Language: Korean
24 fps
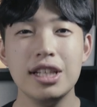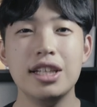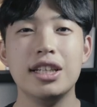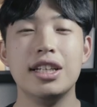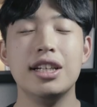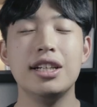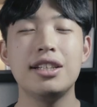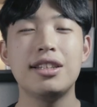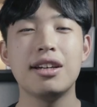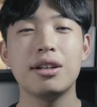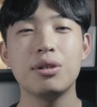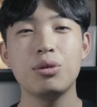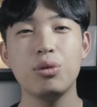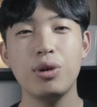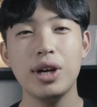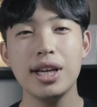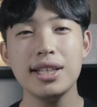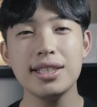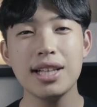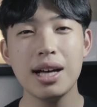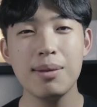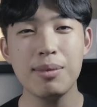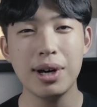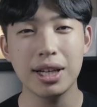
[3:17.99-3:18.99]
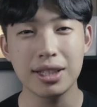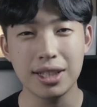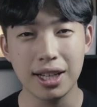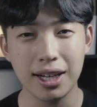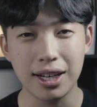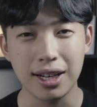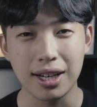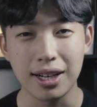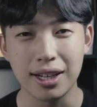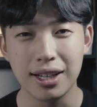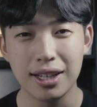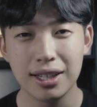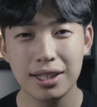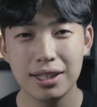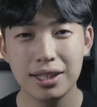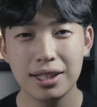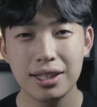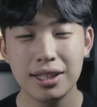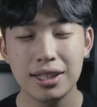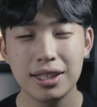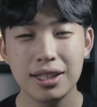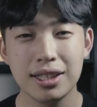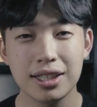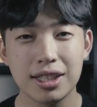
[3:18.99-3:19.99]
일단 회사마다
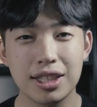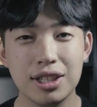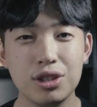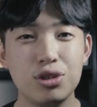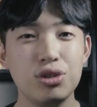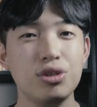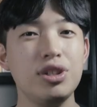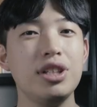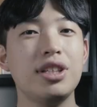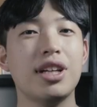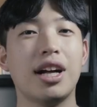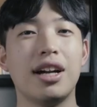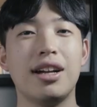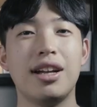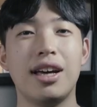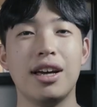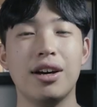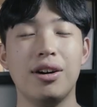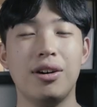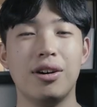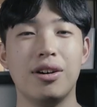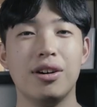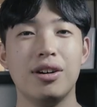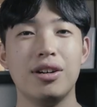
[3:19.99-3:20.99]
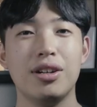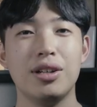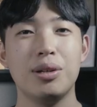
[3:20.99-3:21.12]
기준이 달라요.